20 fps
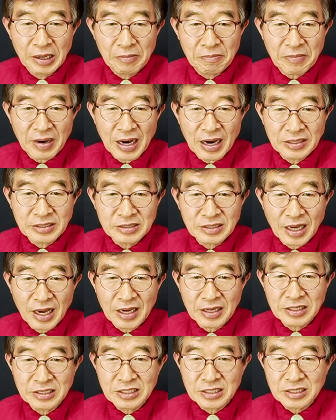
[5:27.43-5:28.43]
많은
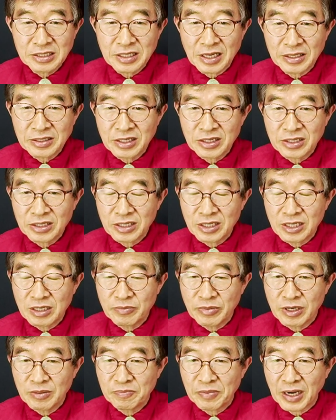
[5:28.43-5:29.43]
항인 식당들이
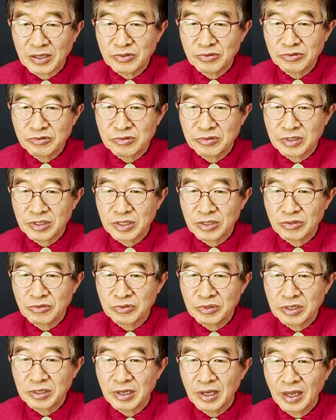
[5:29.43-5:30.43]
팁을 받을 수 있는
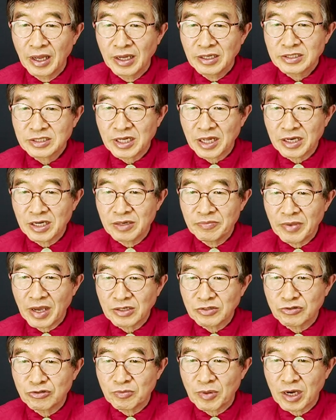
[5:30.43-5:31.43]
기준을 세금
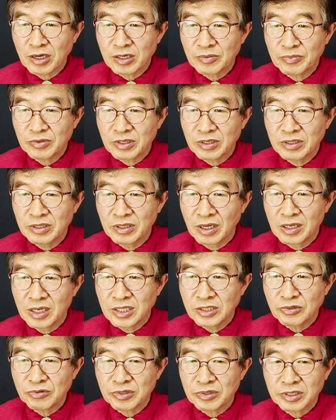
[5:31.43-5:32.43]
액수만큼 더
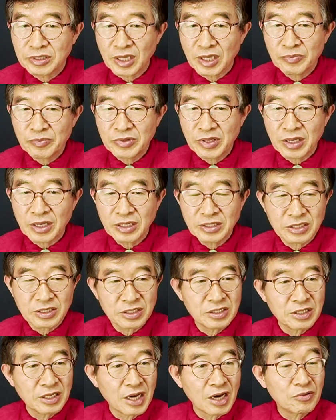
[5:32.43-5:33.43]
늘릴 수 있기 때문에
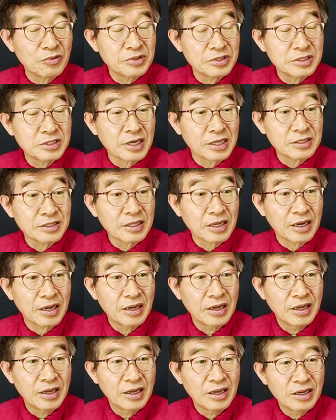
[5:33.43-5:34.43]
시정하고 있지 않다.
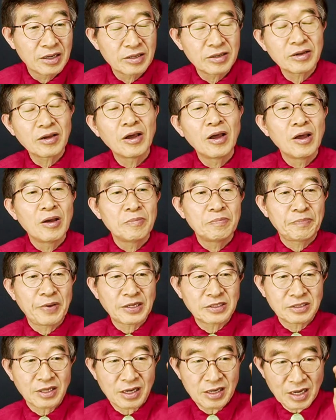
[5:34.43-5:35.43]

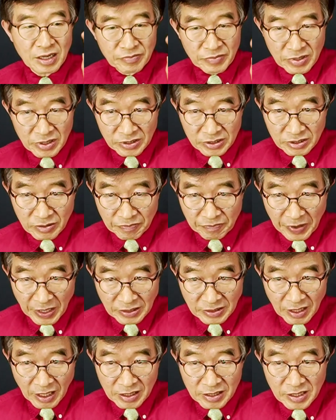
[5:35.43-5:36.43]
100달러 먹었으면
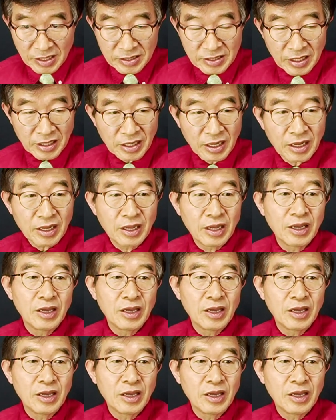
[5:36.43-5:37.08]
100달러에다가